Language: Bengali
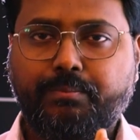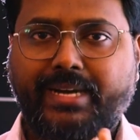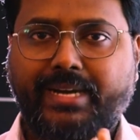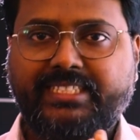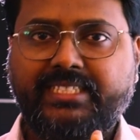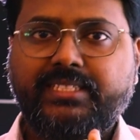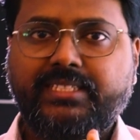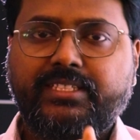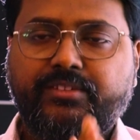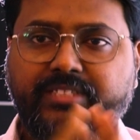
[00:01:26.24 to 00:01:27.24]
বাড়ি
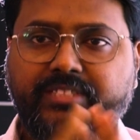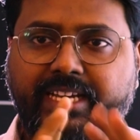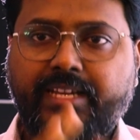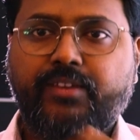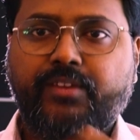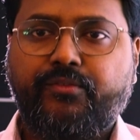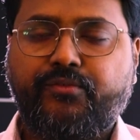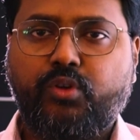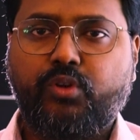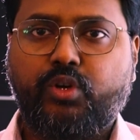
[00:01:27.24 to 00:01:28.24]
যে
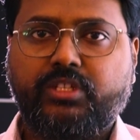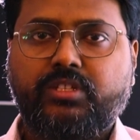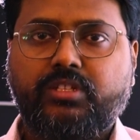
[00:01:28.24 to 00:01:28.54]
ফ্লোর